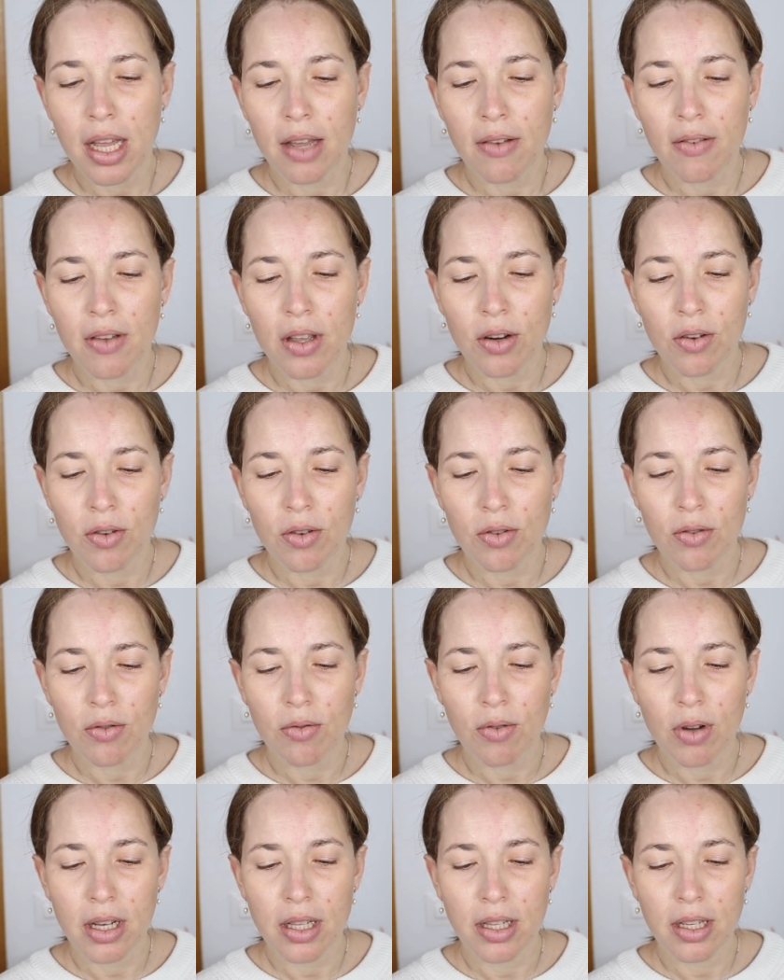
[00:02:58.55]
A ver con
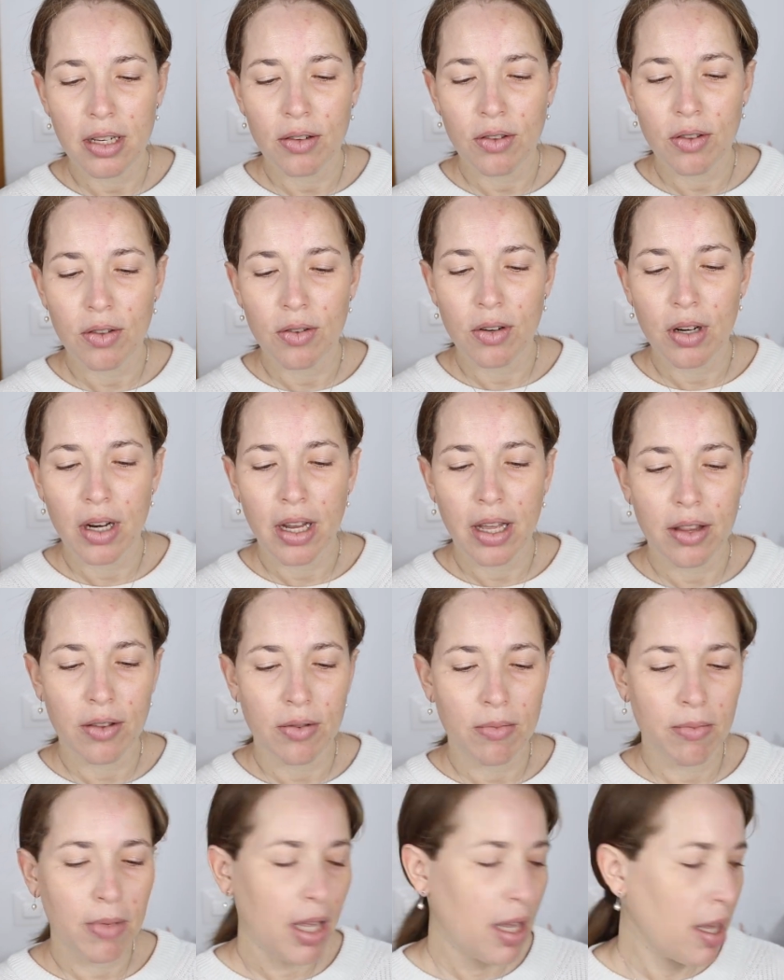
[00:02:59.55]
cuál de los dos
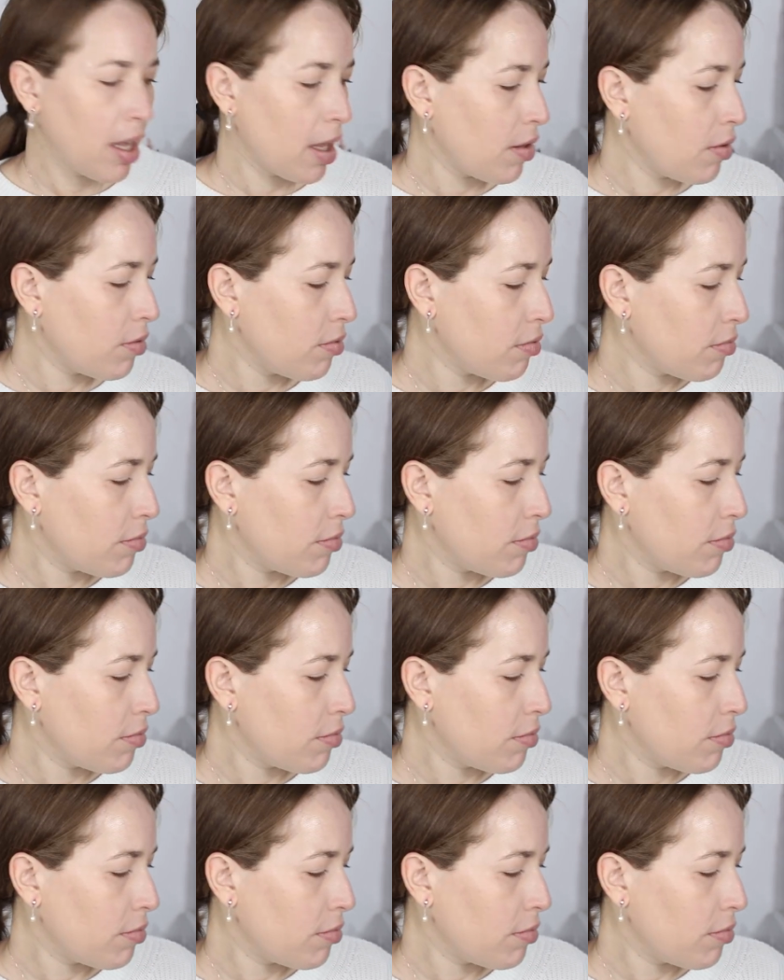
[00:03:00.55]
lados me quedo.